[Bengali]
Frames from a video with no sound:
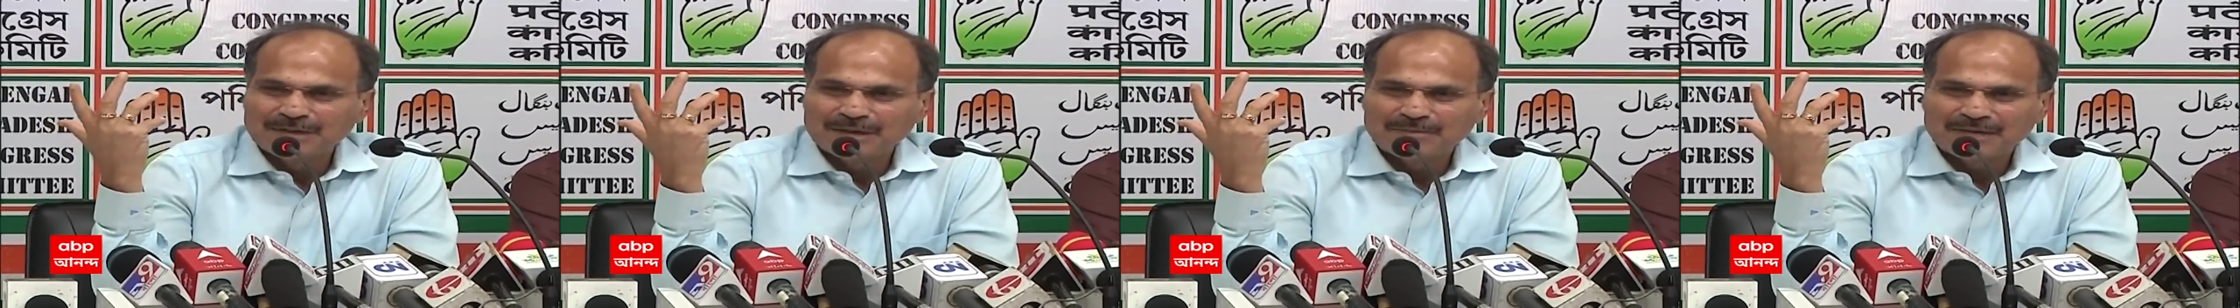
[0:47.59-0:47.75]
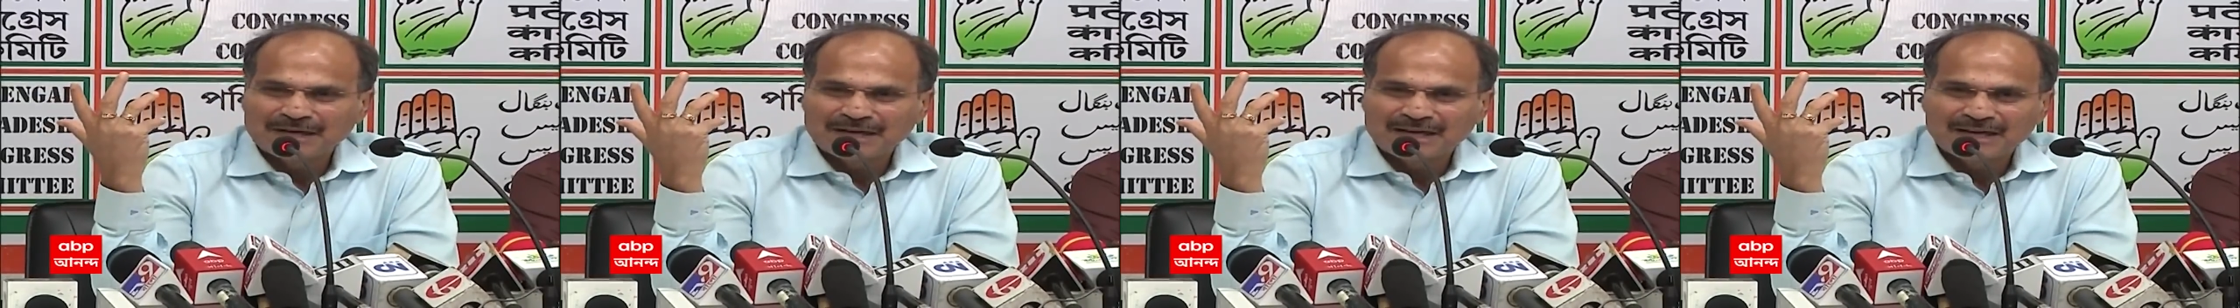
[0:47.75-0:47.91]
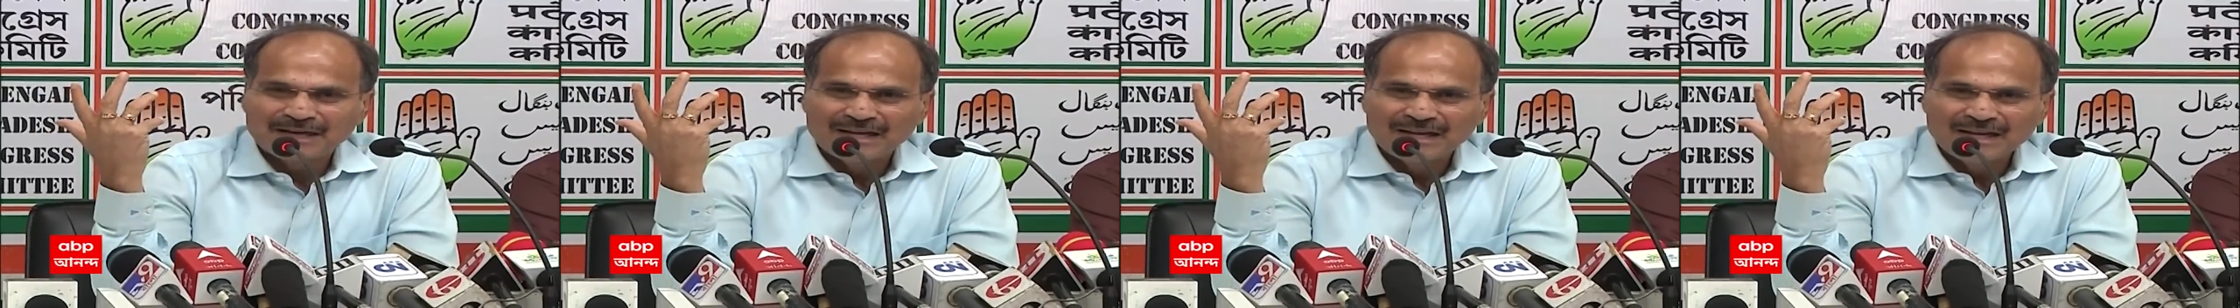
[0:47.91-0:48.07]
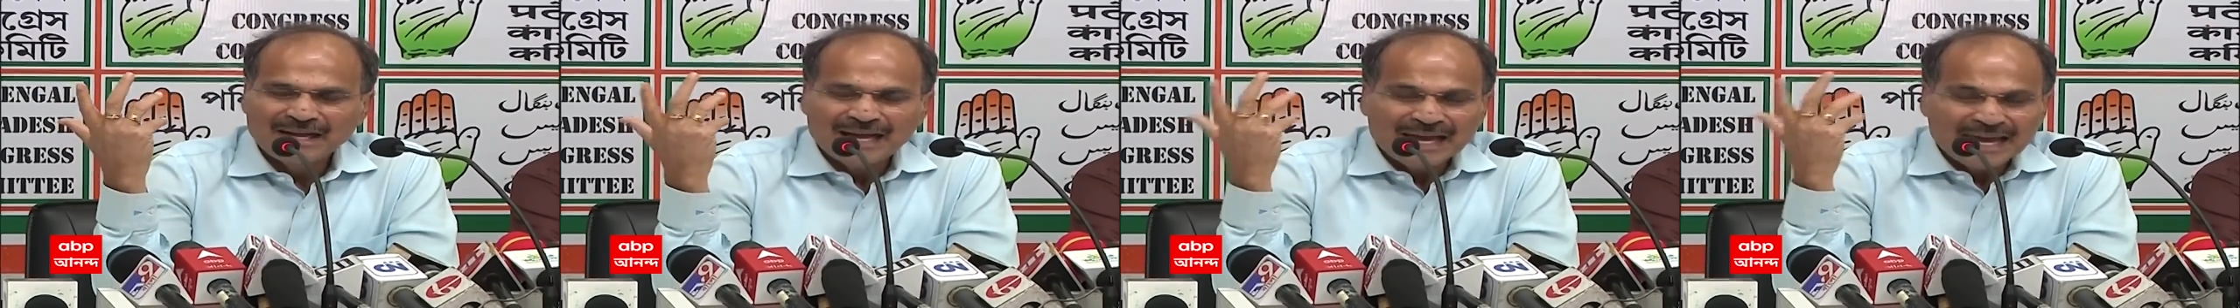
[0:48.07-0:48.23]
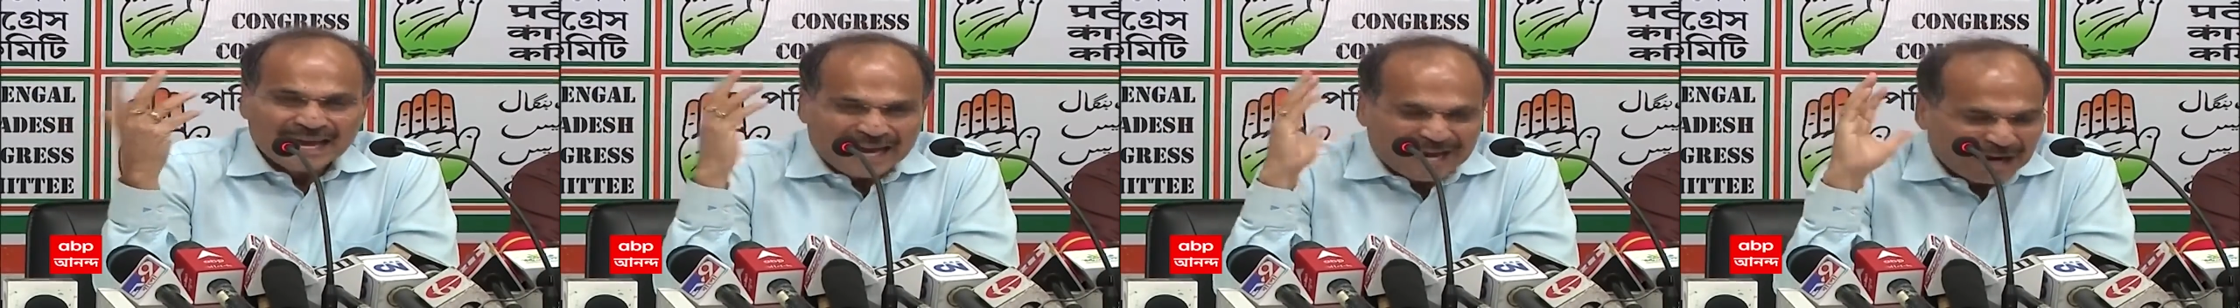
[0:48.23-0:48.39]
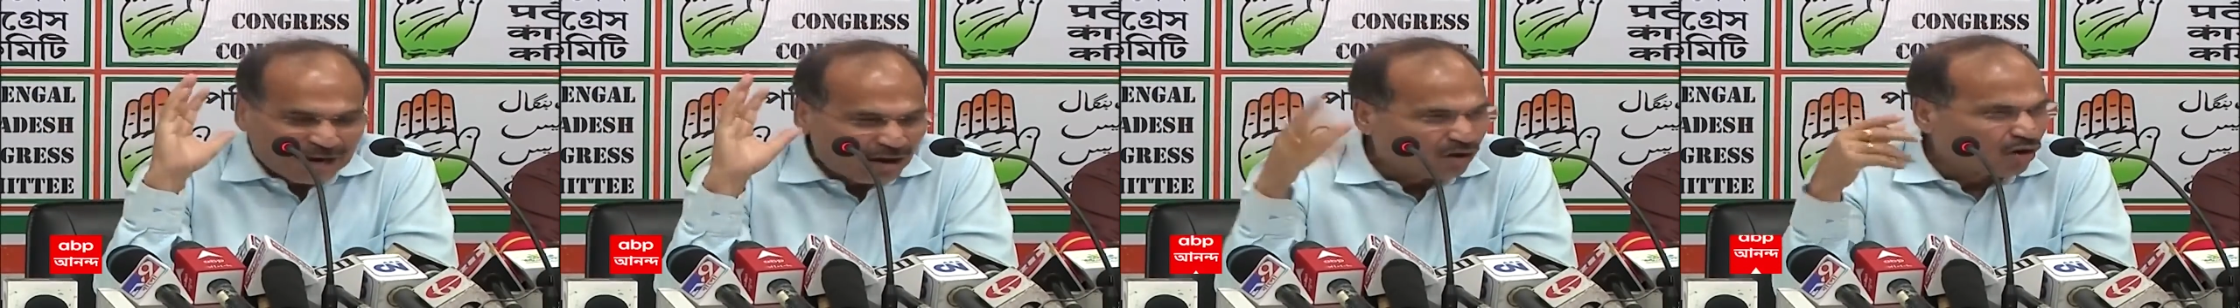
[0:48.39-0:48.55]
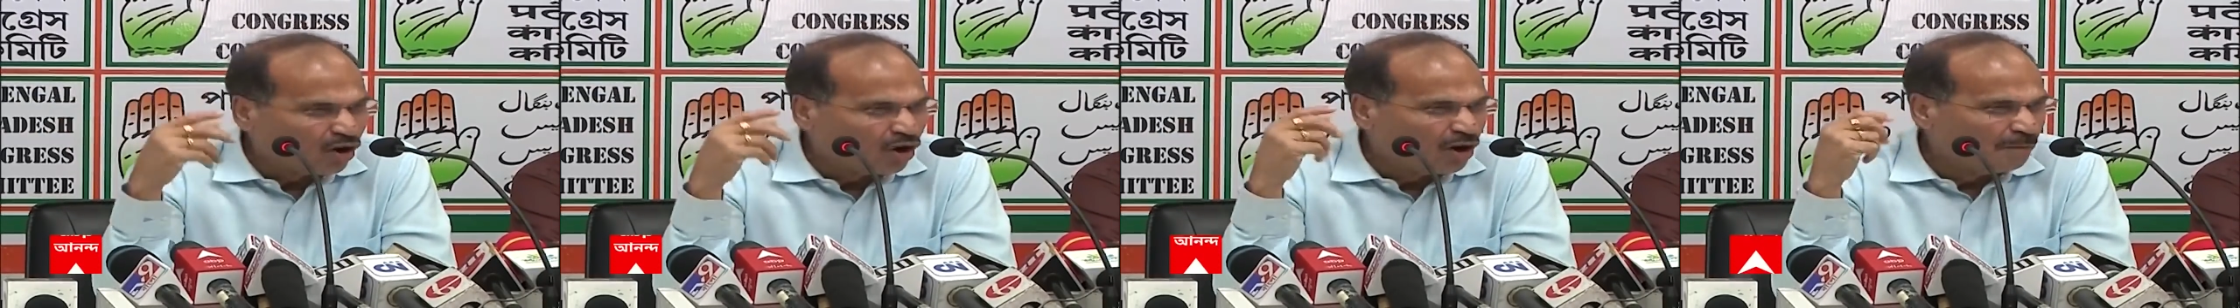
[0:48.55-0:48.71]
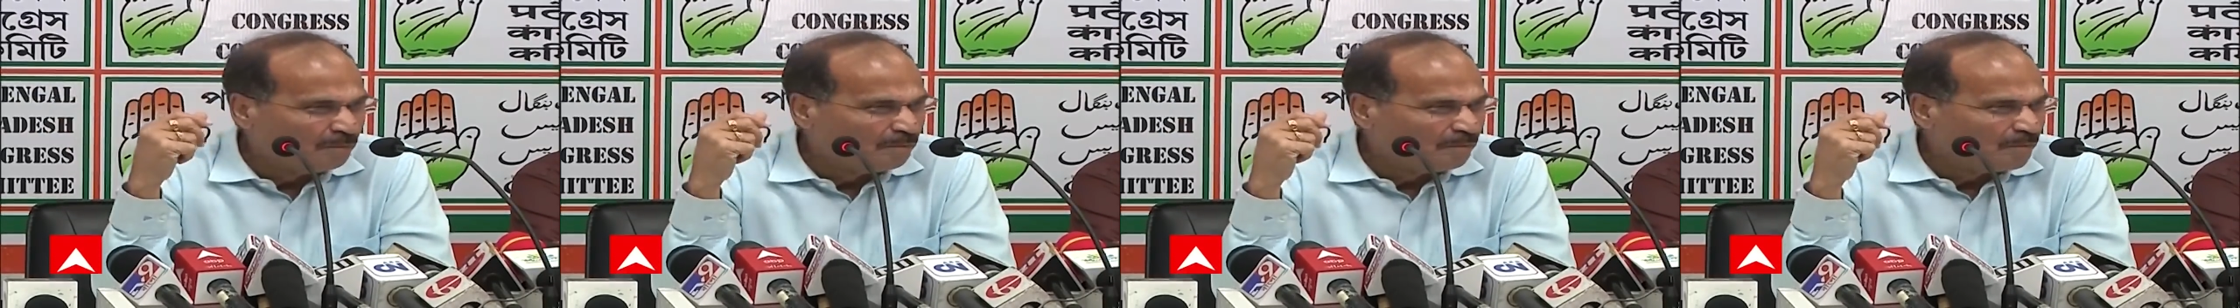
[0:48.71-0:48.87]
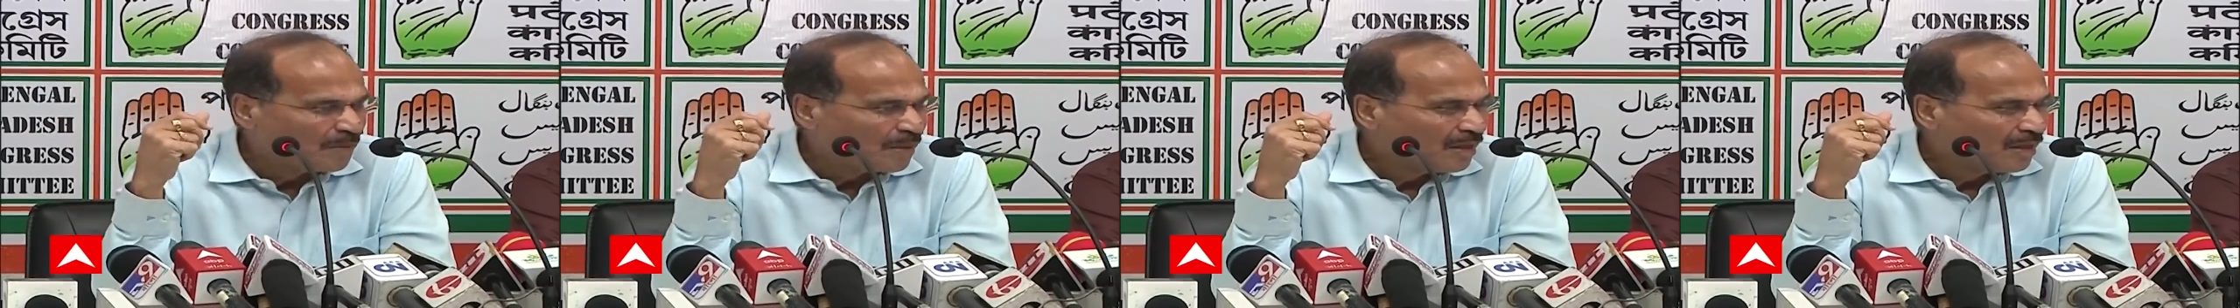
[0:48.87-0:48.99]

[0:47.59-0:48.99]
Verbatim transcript: না আমরা এরকম